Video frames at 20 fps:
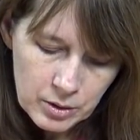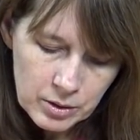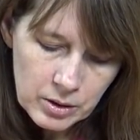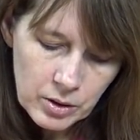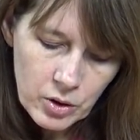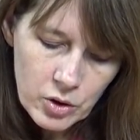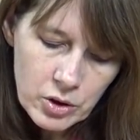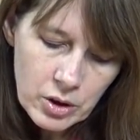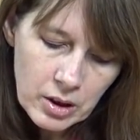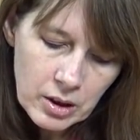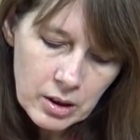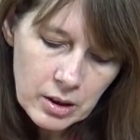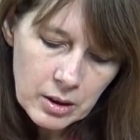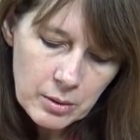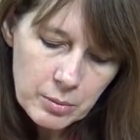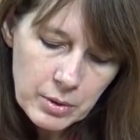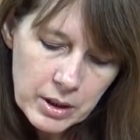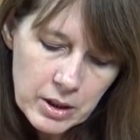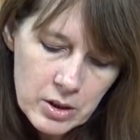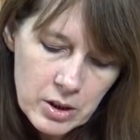
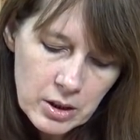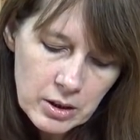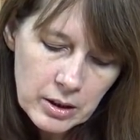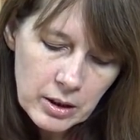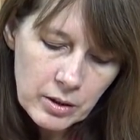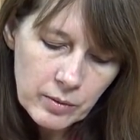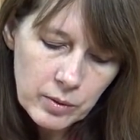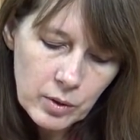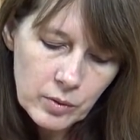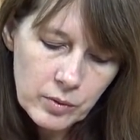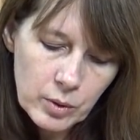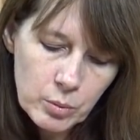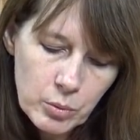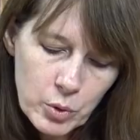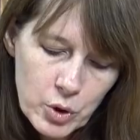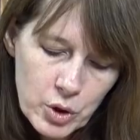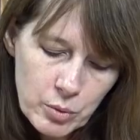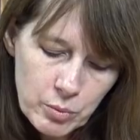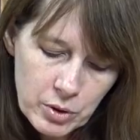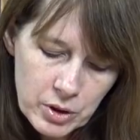Troszkę bardziej nerwowo
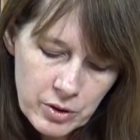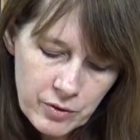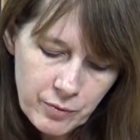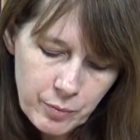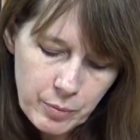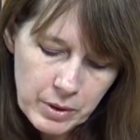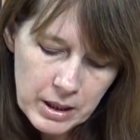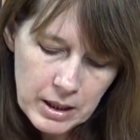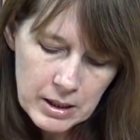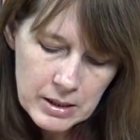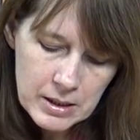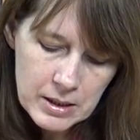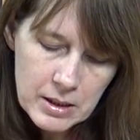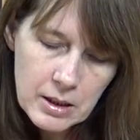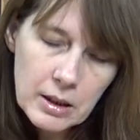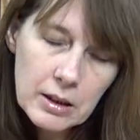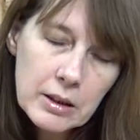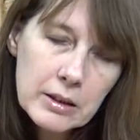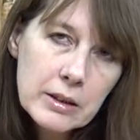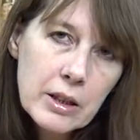może być w
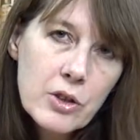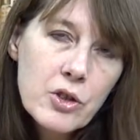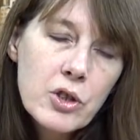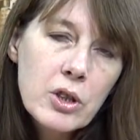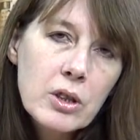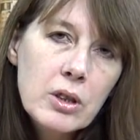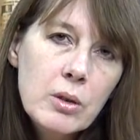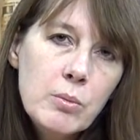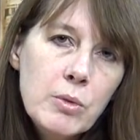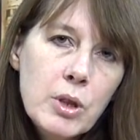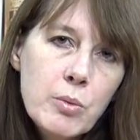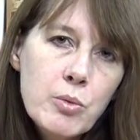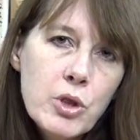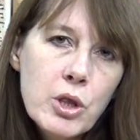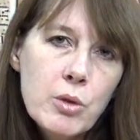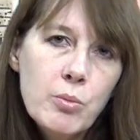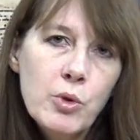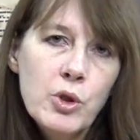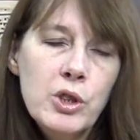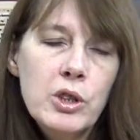pracy, ale też się tym nie
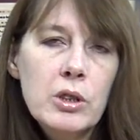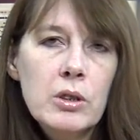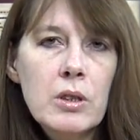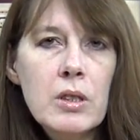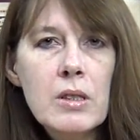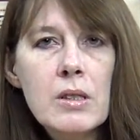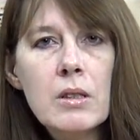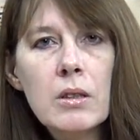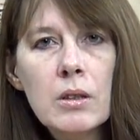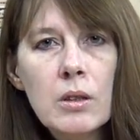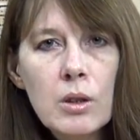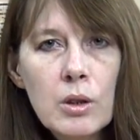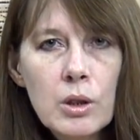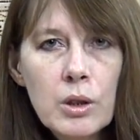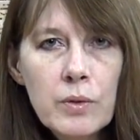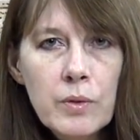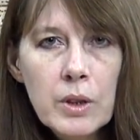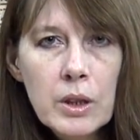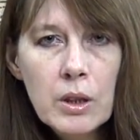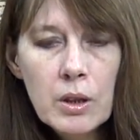przejmujcie, to jest tylko
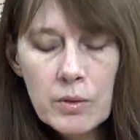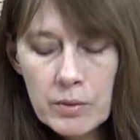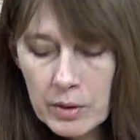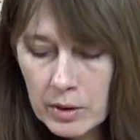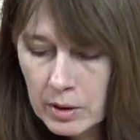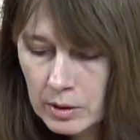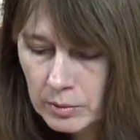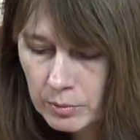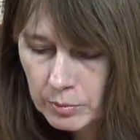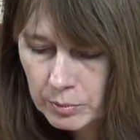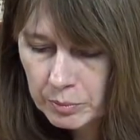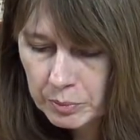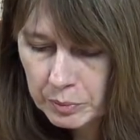chwilowo.